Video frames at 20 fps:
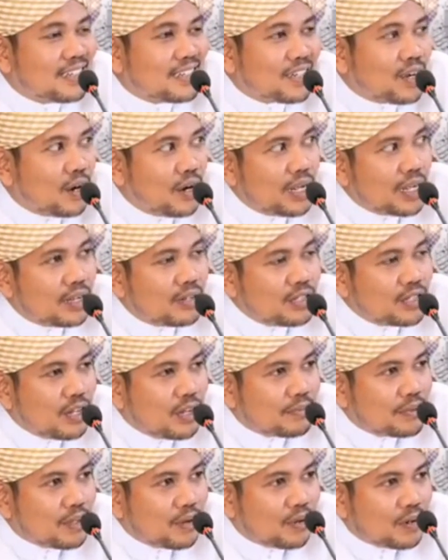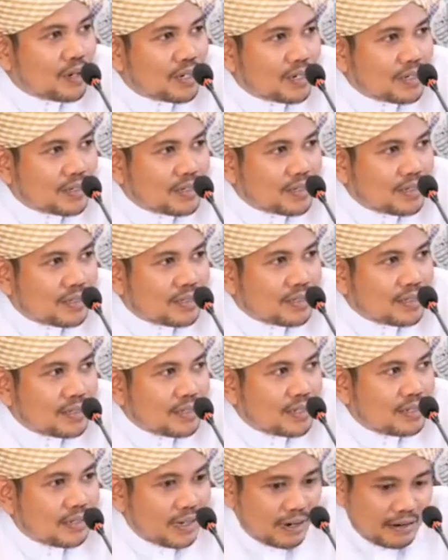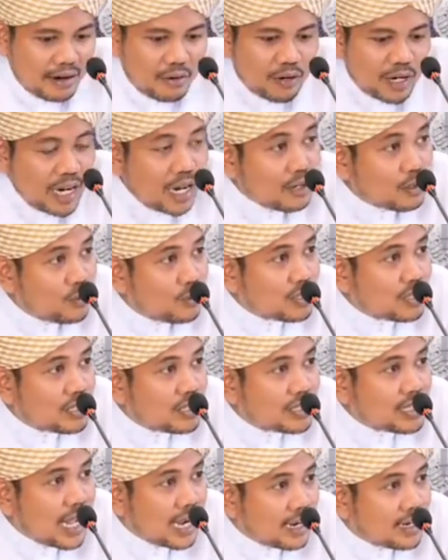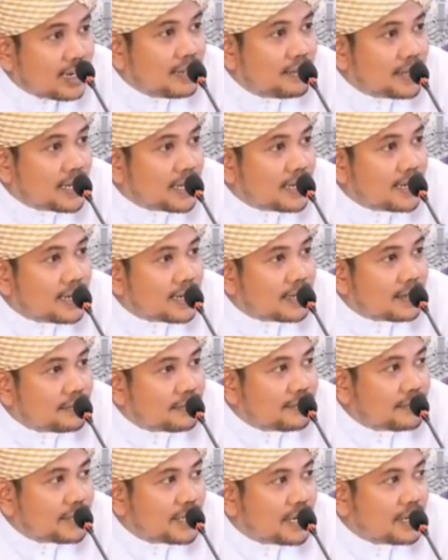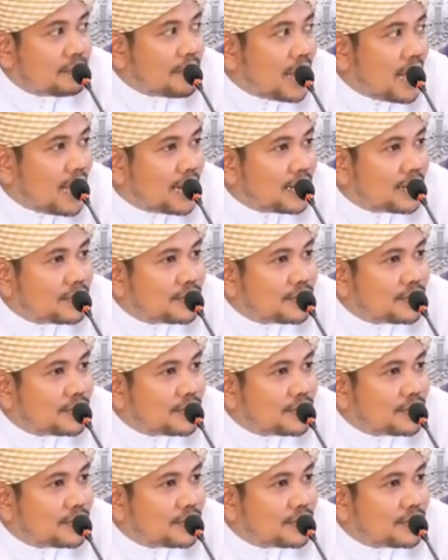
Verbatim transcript: ขอให้เขาสอบตกแต่เราก็นั่งดูหนังสือจังเลยเหมือนกันนะครับจะได้ผ่าน